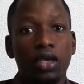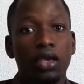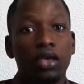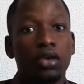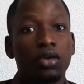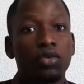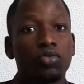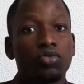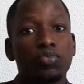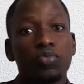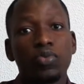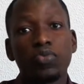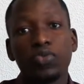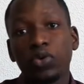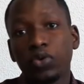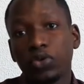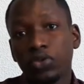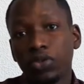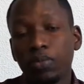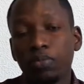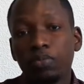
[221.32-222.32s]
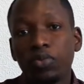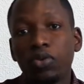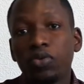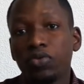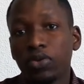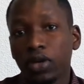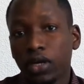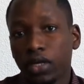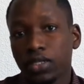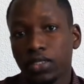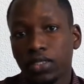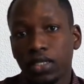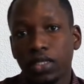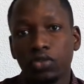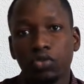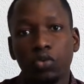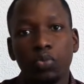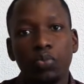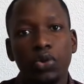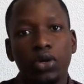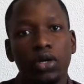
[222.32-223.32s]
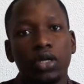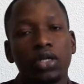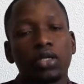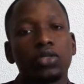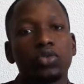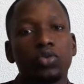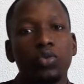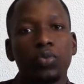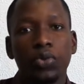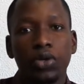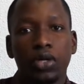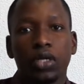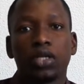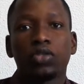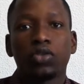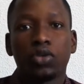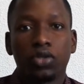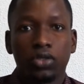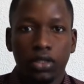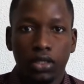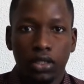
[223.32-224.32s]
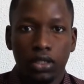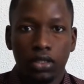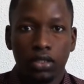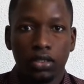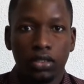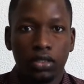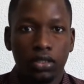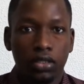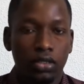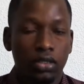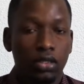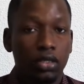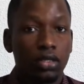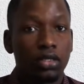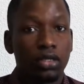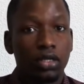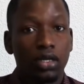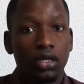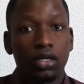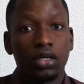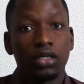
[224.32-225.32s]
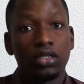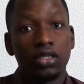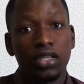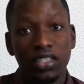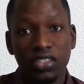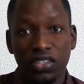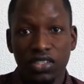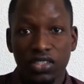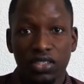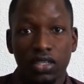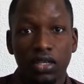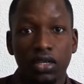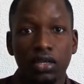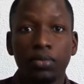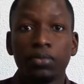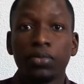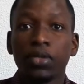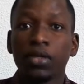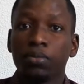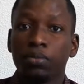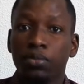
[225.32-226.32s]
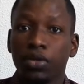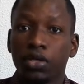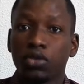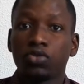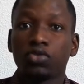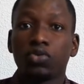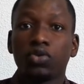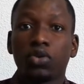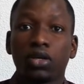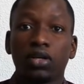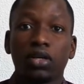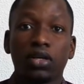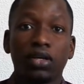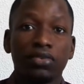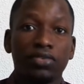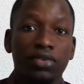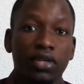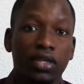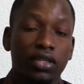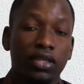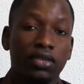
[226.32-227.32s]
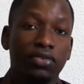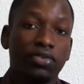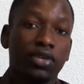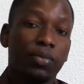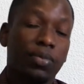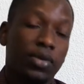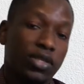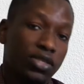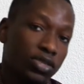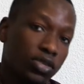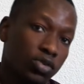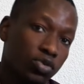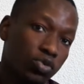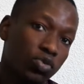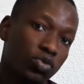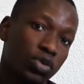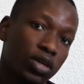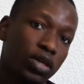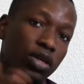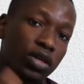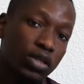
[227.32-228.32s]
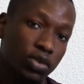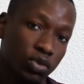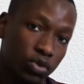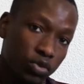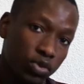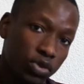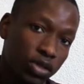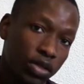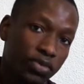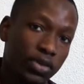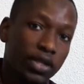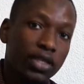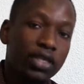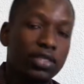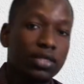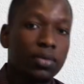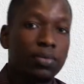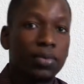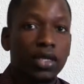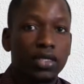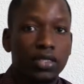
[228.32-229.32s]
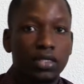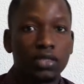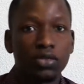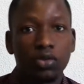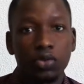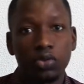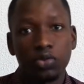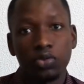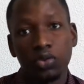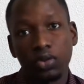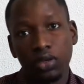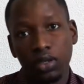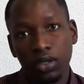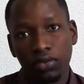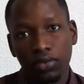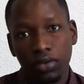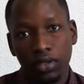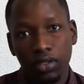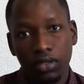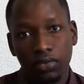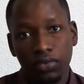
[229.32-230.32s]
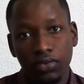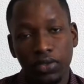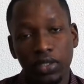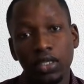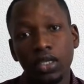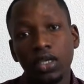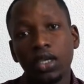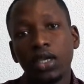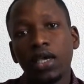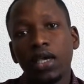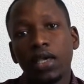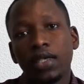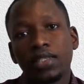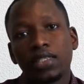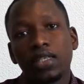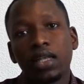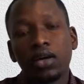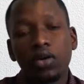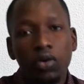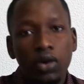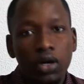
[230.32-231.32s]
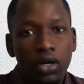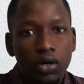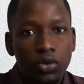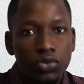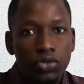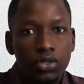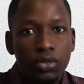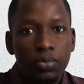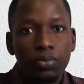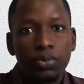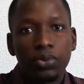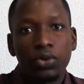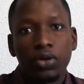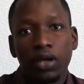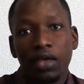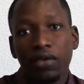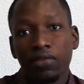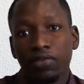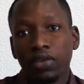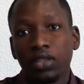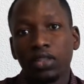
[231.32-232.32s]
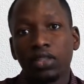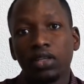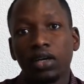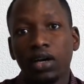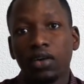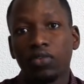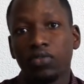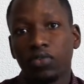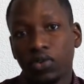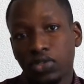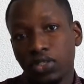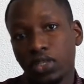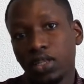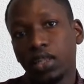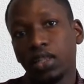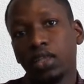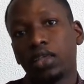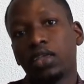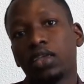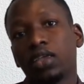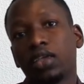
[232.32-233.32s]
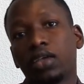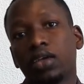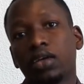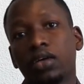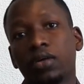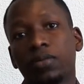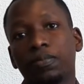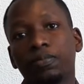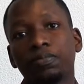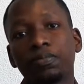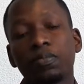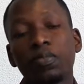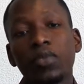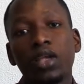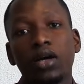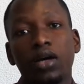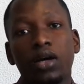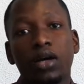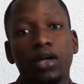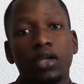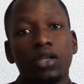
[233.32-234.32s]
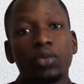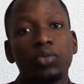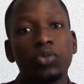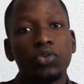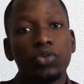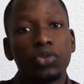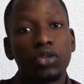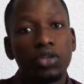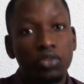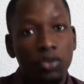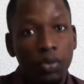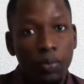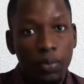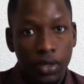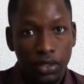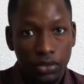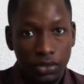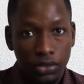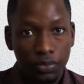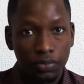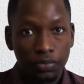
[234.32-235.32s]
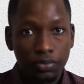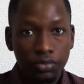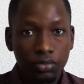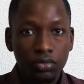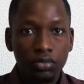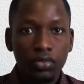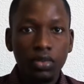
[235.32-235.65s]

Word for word: Et vous pouvez aussi pulvériser du purin, du purin d'ortie en, insistant bien sur le revers des feuilles parce que c'est souvent en dessous des feuilles qui se placent donc sur le revers des feuilles. Et cela aura aussi pour effet de renforcer l'immunité de vos plantes